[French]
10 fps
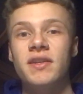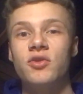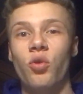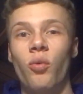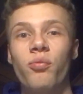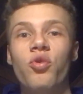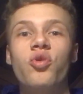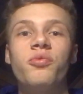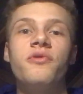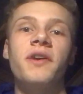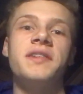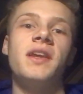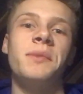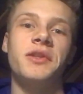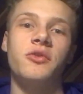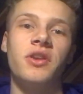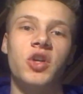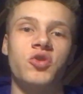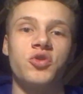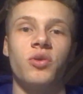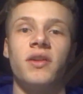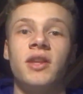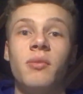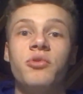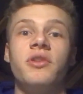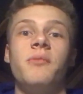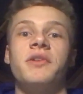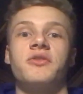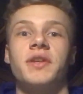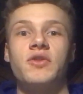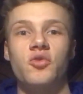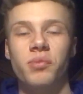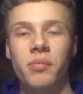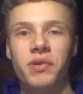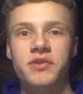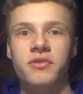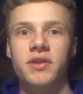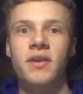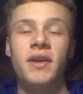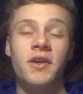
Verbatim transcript: ils auront beaucoup plus facile à mettre de l'argent sur la table que des personnes qui ne sont pas passionnées.